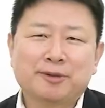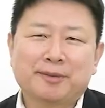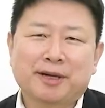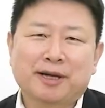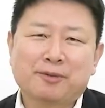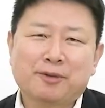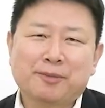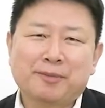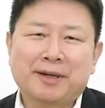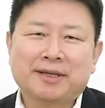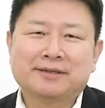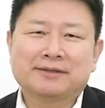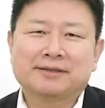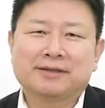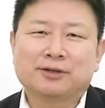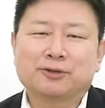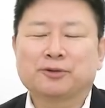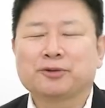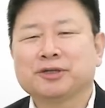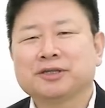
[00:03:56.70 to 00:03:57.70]
불밖에 못
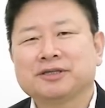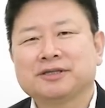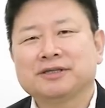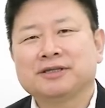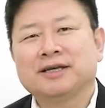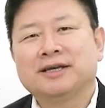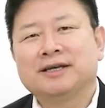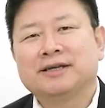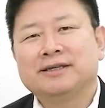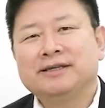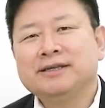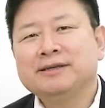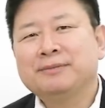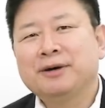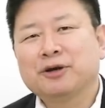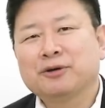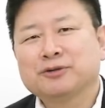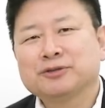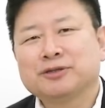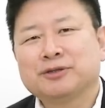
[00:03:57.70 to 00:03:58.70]
받는데 동기들은
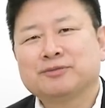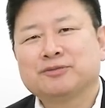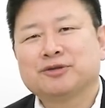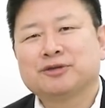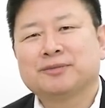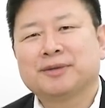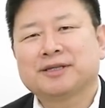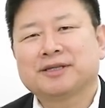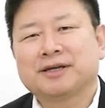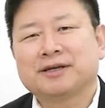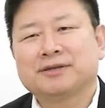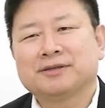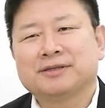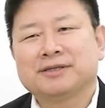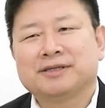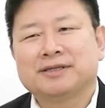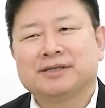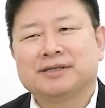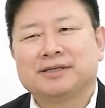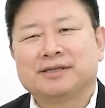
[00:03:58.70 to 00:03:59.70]
이만 오천 불을 받아요.
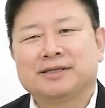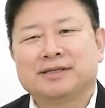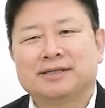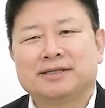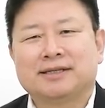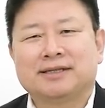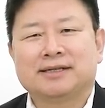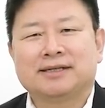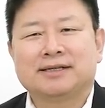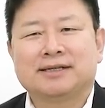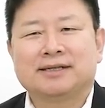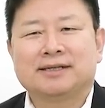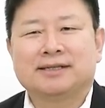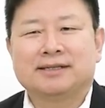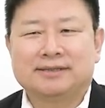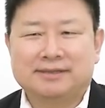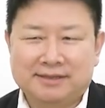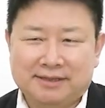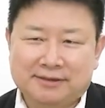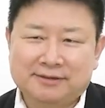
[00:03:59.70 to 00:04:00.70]

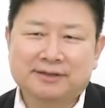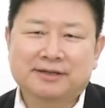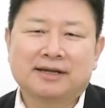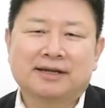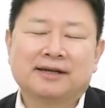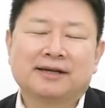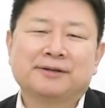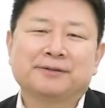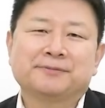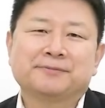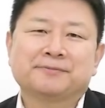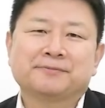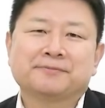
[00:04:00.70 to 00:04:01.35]
자, 어떡하나요?